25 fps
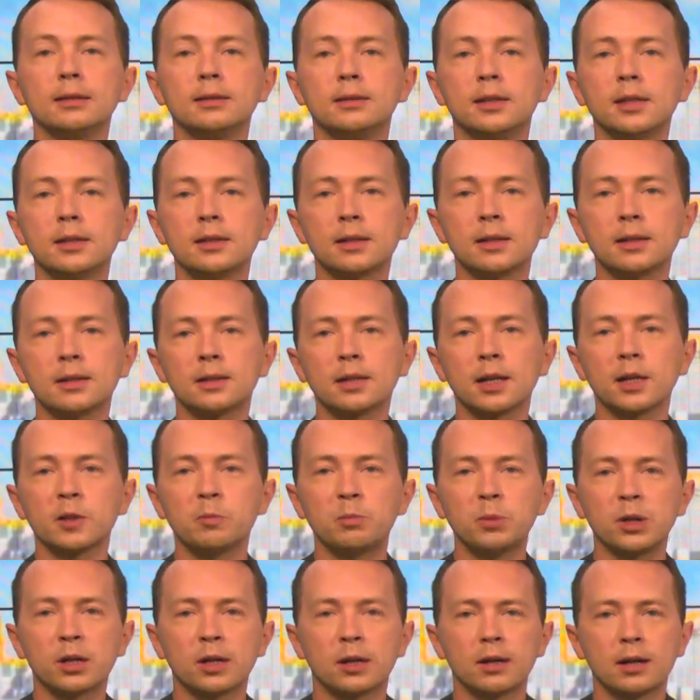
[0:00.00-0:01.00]
Детский сад в
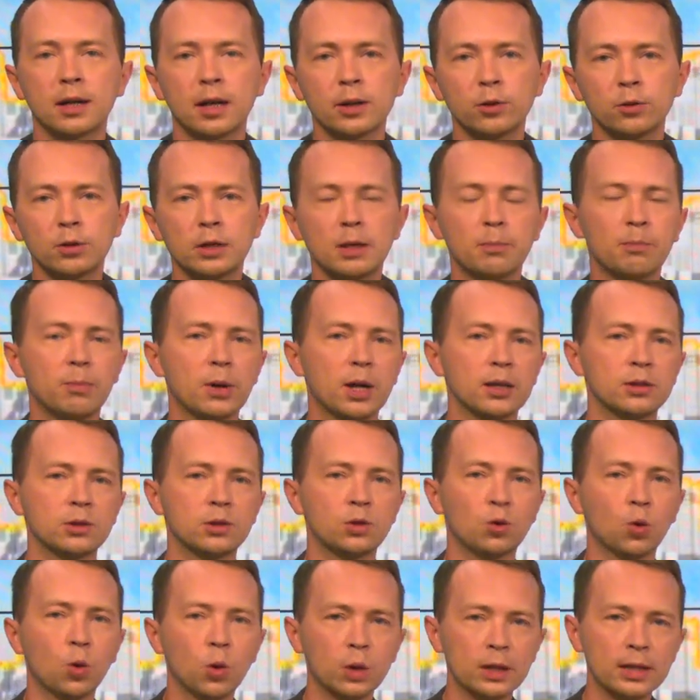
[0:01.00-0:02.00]
микрорайоне
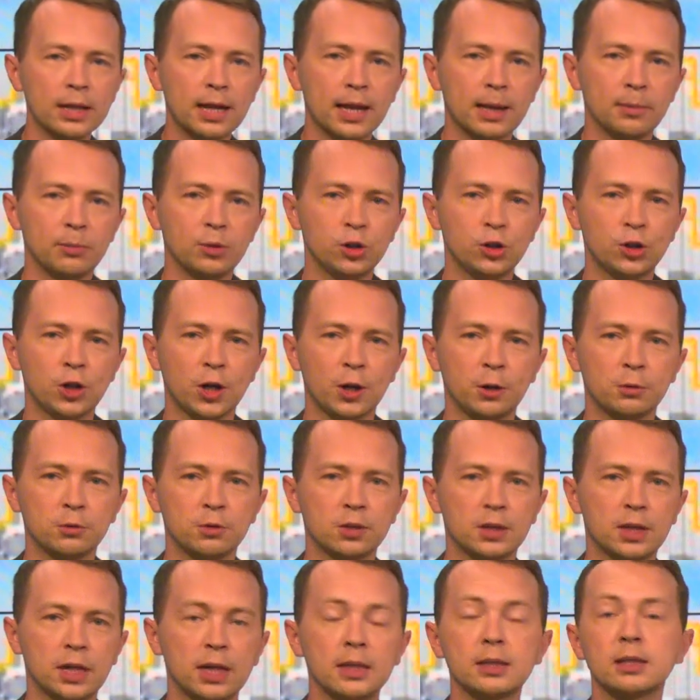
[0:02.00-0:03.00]
«Просторный» обещают
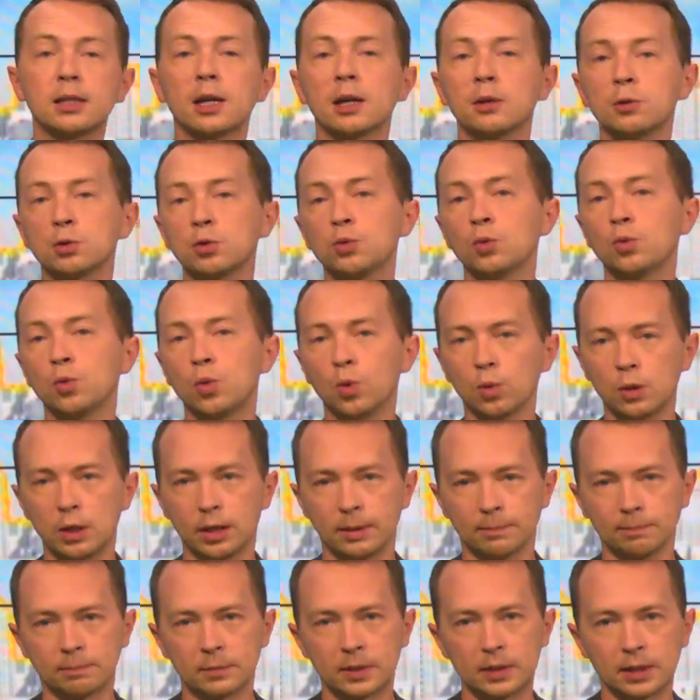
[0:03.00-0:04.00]
сдать к концу года.